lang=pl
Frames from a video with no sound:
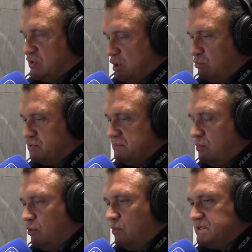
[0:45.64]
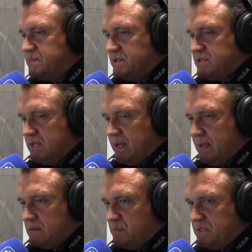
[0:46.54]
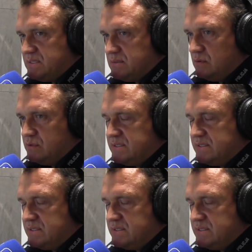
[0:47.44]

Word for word: Chciałbym, żeby było bezpiecznie, natomiast no